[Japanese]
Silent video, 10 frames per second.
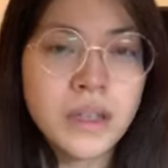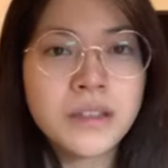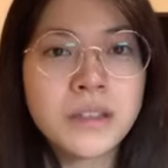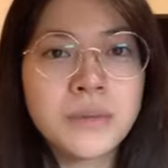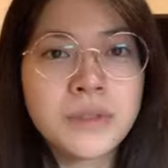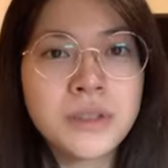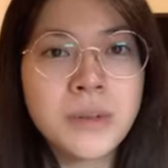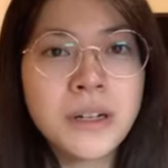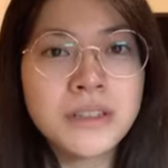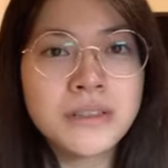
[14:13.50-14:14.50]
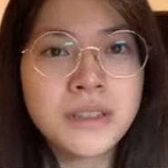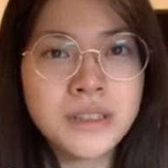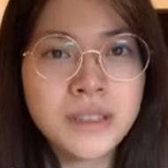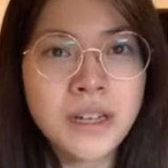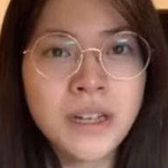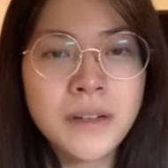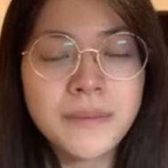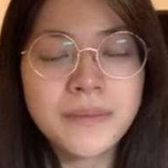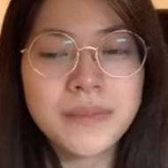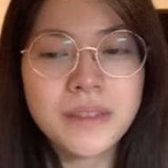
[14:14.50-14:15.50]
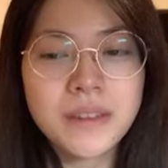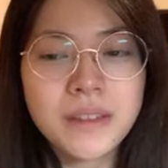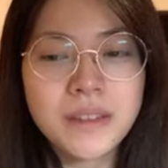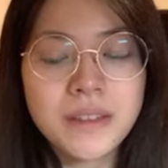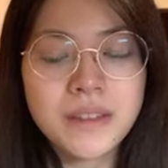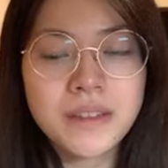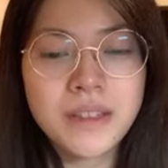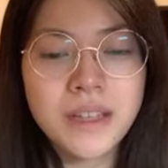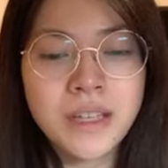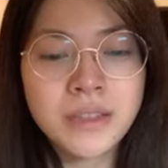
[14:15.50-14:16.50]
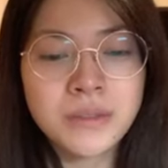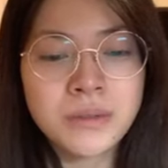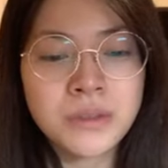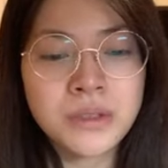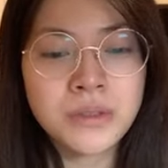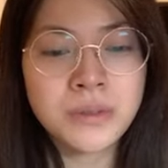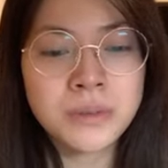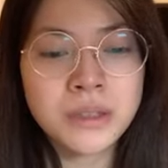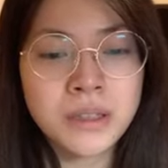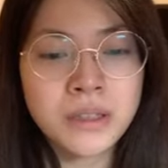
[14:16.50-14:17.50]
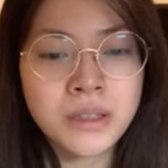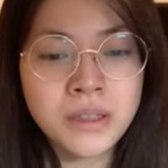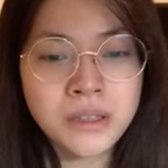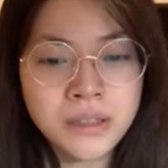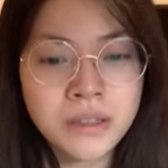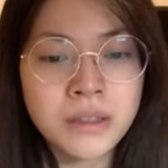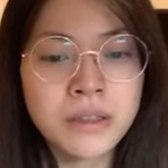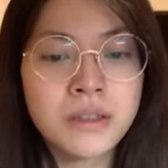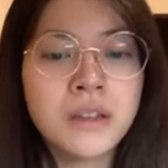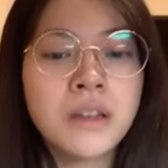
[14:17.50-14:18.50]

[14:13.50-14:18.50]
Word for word: でもしばらくはさエイトの衣装も着れないし